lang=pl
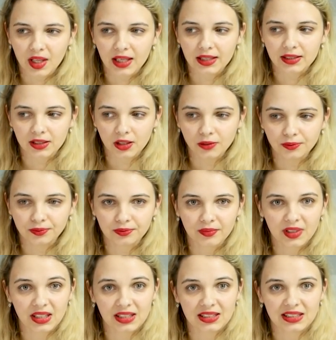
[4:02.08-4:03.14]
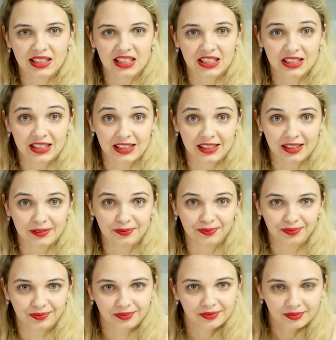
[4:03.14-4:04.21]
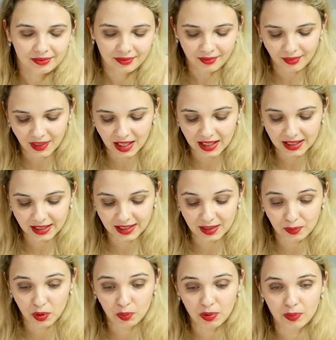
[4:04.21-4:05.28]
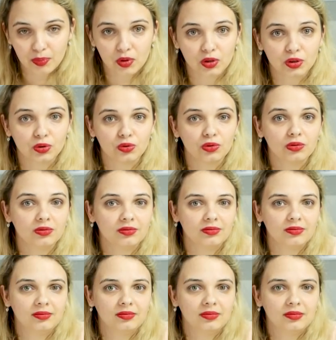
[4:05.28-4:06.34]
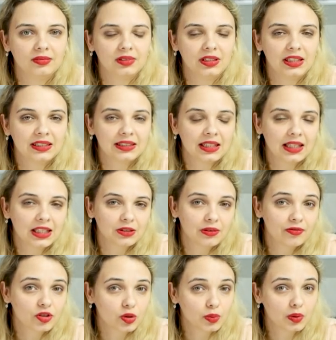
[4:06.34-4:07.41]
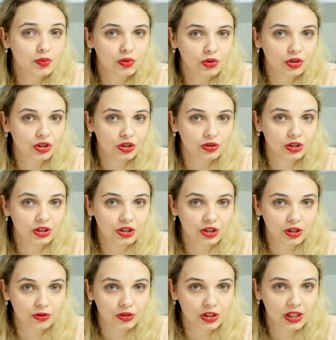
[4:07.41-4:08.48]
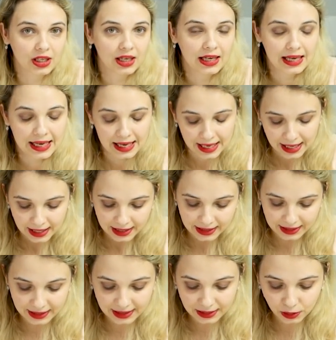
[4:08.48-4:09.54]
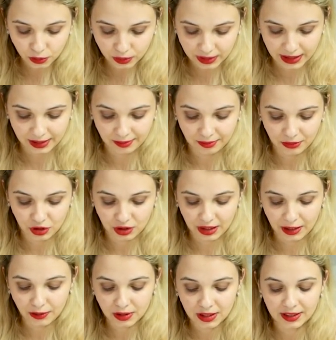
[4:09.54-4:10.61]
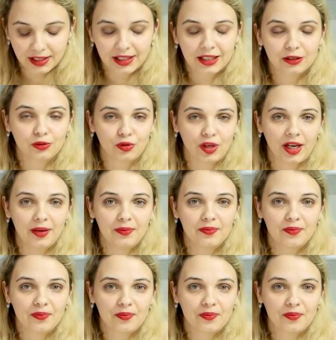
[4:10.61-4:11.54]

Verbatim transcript: i co? I streszczenie bo po prostu nie znalazłam w sobie miłości od tych książek. I tutaj, czytając literaturę,